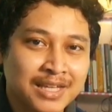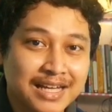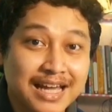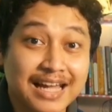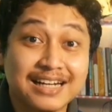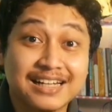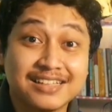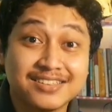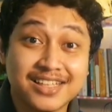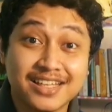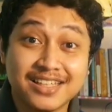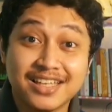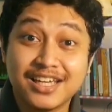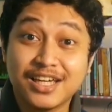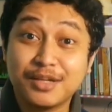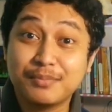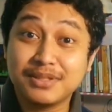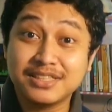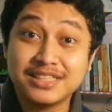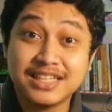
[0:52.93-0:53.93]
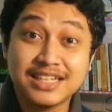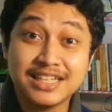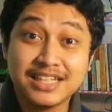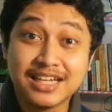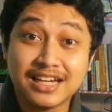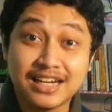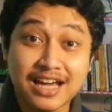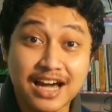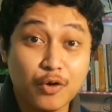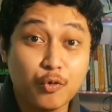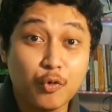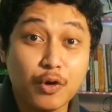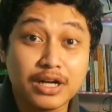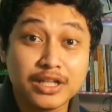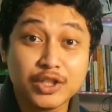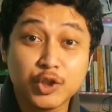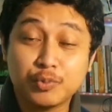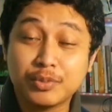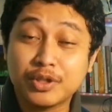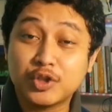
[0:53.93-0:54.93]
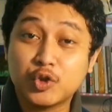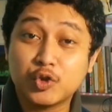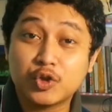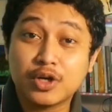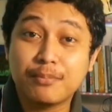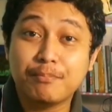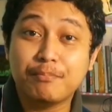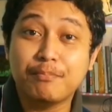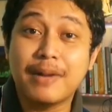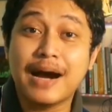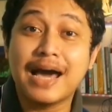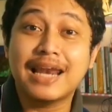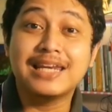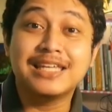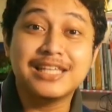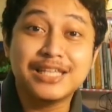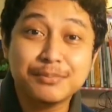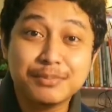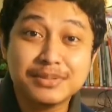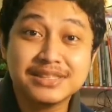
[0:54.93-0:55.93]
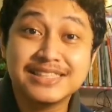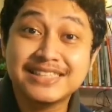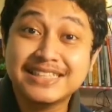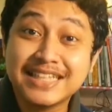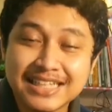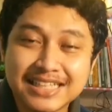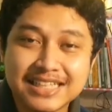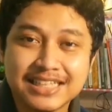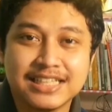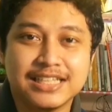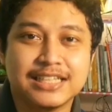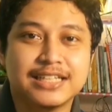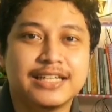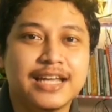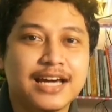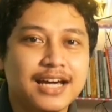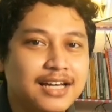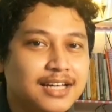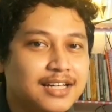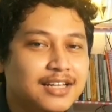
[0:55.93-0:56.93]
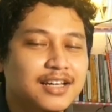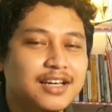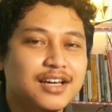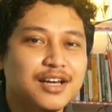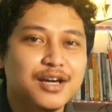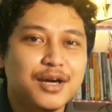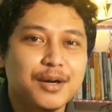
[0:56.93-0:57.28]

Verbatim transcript: Karena saya ingin menjadikan akuarium itu kembali menjadi indah,